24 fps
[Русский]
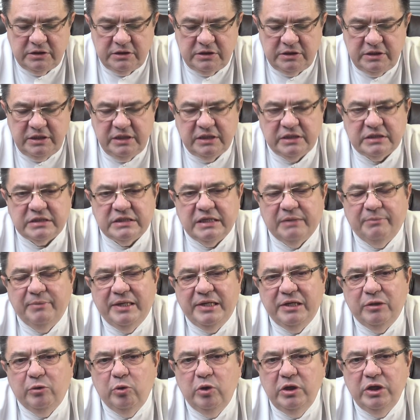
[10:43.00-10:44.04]
те
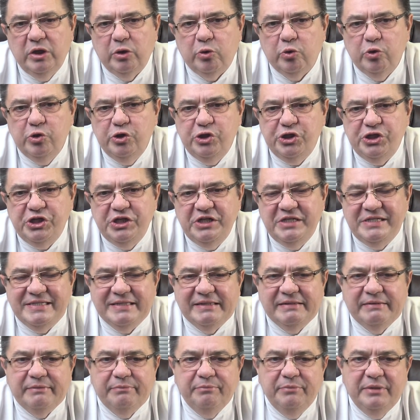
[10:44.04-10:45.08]

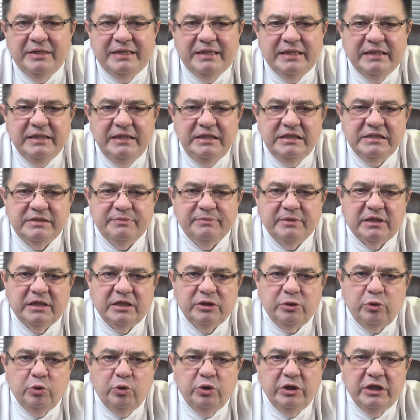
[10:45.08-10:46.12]
саморегулирующиеся механизмы,
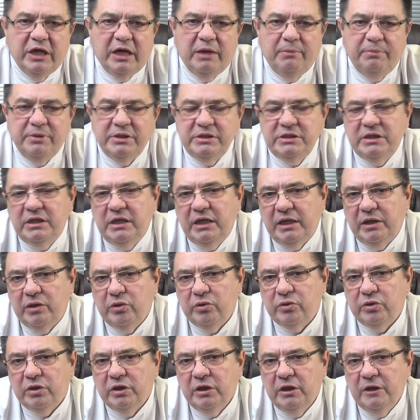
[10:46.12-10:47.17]
которые
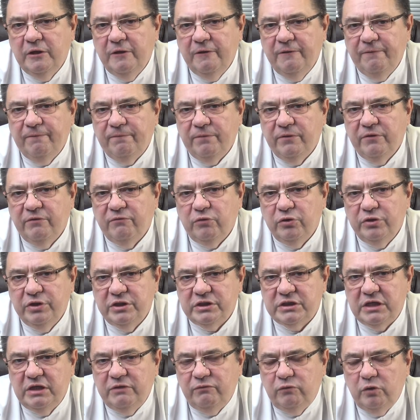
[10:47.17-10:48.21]
определяют э,
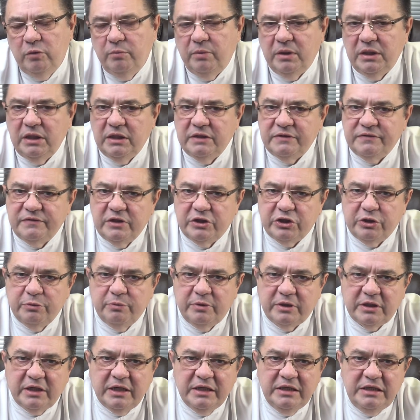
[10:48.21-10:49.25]
водно-солевой баланс в
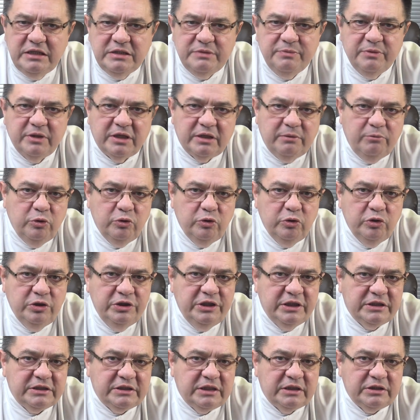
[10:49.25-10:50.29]
нашем организме, работают
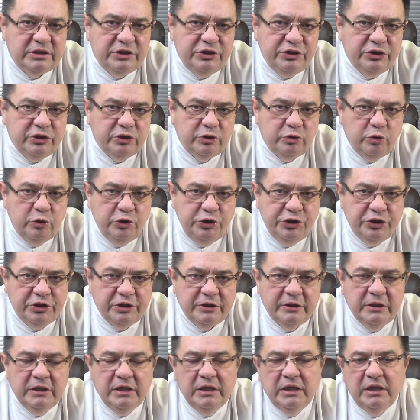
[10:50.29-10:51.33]
достаточно
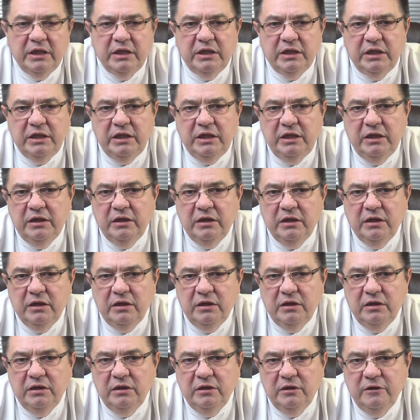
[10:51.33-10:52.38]
точно и
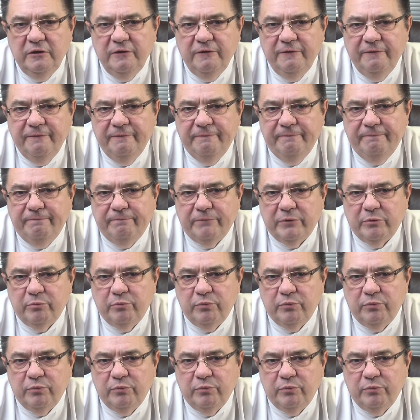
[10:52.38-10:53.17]
э,